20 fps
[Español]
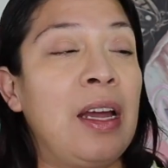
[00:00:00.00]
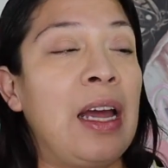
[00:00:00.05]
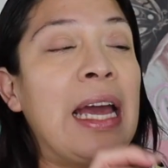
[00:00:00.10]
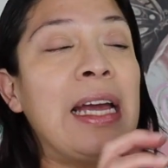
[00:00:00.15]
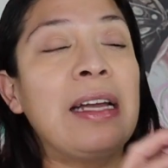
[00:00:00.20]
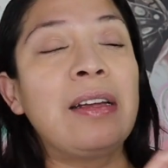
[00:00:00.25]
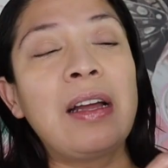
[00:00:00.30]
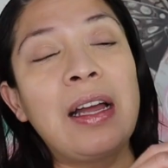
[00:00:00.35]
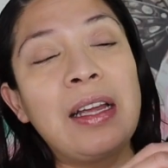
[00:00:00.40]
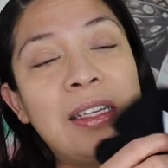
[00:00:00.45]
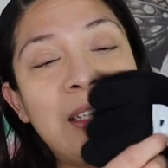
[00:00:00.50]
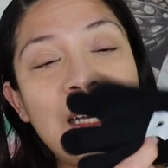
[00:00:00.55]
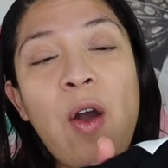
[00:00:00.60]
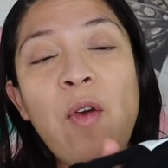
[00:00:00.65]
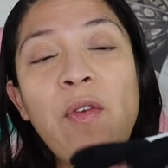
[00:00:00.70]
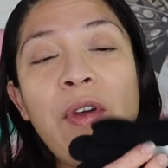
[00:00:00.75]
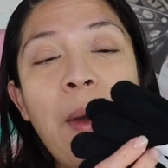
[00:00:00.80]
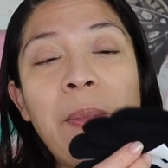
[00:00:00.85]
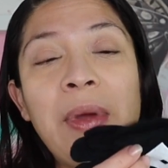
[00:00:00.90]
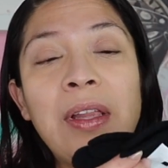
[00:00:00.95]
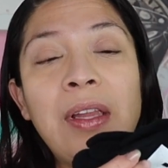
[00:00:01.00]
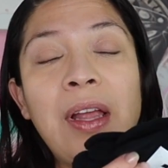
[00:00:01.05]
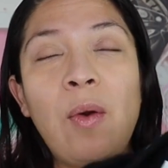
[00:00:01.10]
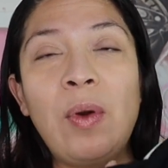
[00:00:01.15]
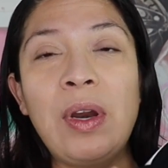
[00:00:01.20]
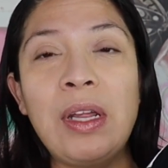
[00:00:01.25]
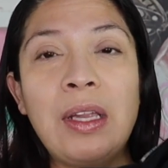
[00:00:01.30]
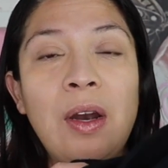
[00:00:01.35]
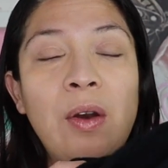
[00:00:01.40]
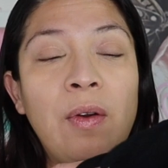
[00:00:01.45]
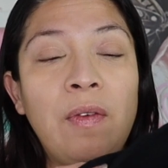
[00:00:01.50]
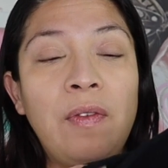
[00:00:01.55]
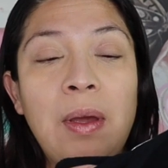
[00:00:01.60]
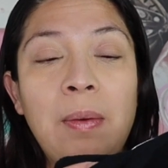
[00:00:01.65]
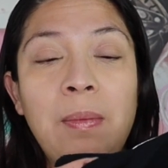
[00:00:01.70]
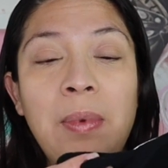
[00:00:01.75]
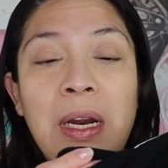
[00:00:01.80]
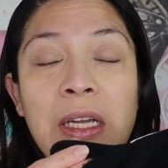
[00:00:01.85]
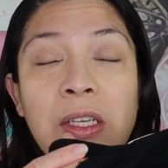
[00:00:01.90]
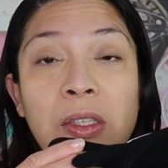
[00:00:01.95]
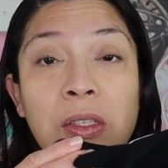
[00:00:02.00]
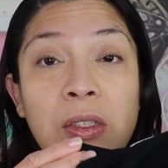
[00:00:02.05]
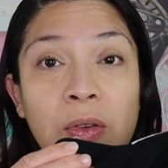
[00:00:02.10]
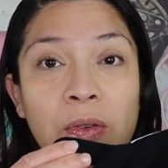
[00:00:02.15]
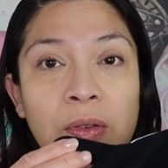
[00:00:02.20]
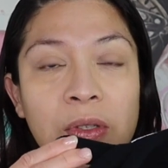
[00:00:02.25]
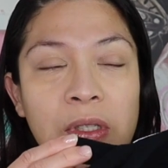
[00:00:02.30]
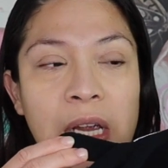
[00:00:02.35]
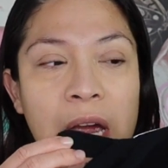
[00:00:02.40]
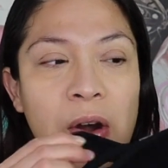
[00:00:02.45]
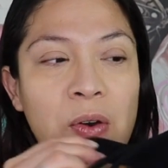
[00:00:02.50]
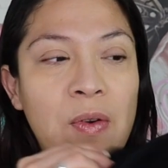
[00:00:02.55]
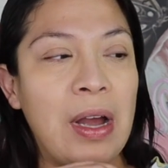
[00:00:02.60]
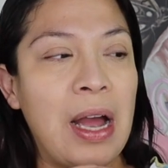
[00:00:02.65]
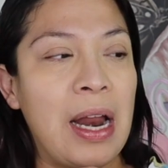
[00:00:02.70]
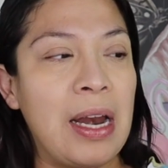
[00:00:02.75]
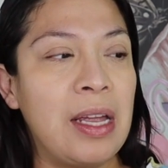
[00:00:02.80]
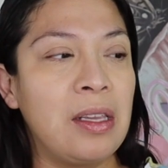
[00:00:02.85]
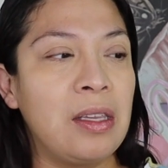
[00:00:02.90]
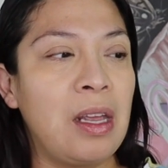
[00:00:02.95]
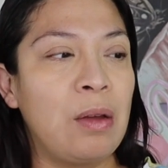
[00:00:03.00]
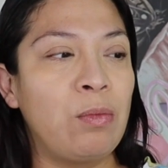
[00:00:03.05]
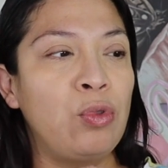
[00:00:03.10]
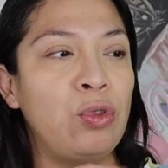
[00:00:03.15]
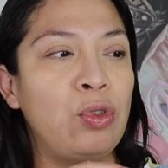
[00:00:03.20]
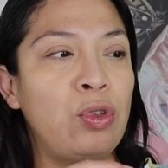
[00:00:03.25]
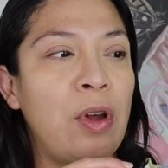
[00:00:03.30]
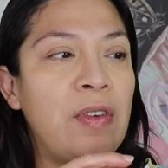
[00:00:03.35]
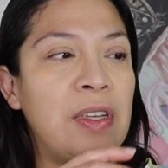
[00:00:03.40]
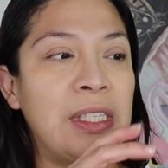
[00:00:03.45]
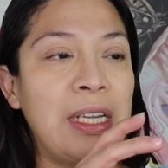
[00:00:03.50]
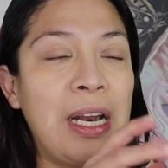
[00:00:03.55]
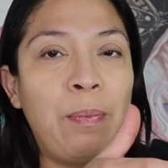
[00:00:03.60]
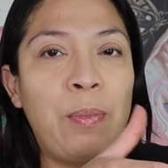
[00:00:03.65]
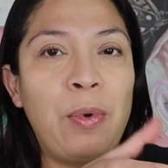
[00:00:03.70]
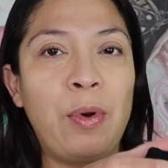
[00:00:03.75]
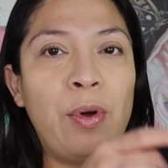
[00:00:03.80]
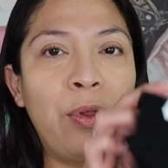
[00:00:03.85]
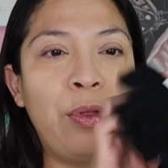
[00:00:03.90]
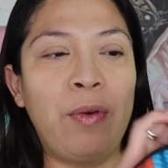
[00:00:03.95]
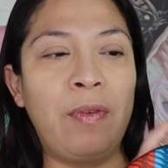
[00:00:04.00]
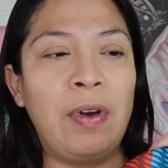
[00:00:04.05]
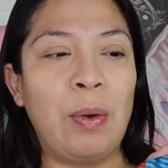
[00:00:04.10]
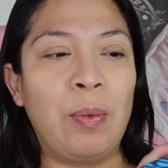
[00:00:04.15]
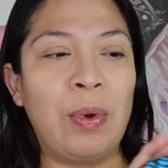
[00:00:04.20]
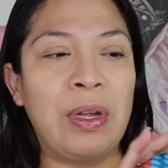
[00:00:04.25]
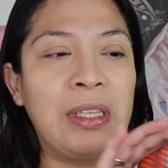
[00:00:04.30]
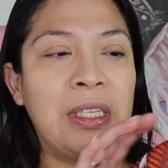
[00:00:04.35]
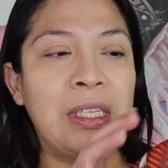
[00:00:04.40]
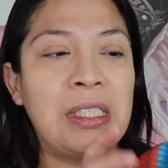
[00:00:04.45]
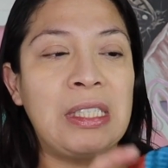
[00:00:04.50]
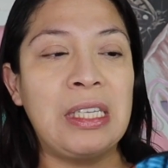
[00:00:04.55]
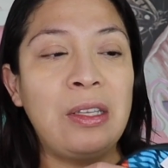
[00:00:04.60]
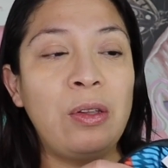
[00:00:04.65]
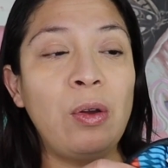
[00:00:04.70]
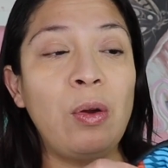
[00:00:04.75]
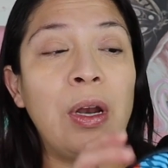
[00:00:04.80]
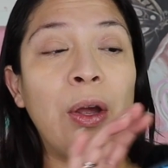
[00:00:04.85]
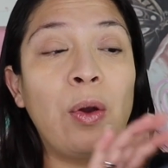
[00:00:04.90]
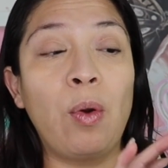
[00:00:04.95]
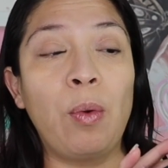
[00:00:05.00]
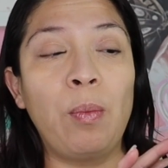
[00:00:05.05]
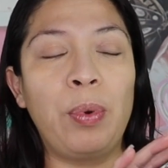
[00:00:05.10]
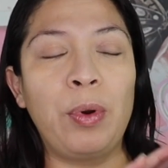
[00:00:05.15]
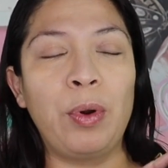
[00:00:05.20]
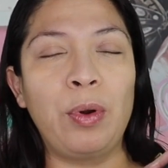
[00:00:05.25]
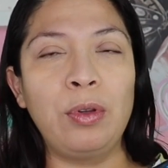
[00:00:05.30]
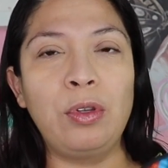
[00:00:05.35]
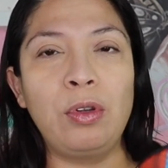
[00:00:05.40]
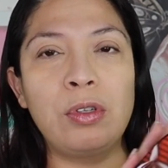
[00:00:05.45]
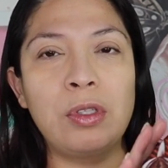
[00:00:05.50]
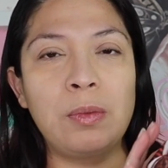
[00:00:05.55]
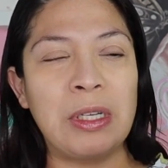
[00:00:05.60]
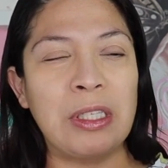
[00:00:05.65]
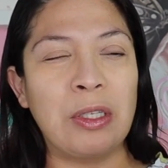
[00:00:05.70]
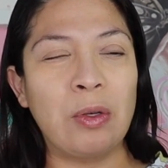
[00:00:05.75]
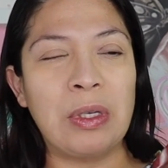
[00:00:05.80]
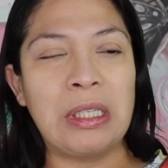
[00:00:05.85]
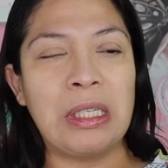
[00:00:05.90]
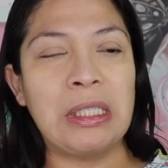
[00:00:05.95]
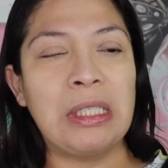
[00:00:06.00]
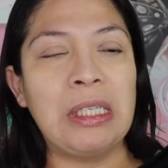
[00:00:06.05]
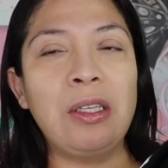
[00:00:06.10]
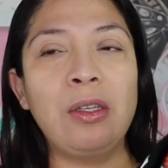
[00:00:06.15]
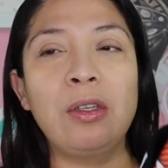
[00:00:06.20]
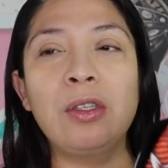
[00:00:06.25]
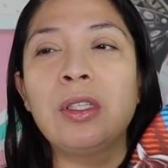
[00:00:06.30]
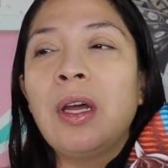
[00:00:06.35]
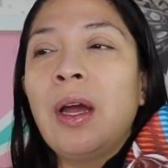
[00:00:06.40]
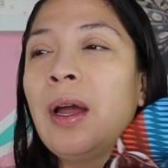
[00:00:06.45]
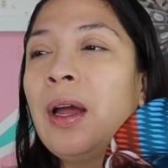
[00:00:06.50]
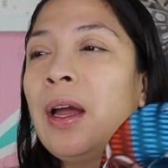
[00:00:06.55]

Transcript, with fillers: Eh, ya obviamente ahorita en noviembre esto ya no calienta mucho. A veces le pongo doble guantecito, le compro otros más gruesecitos.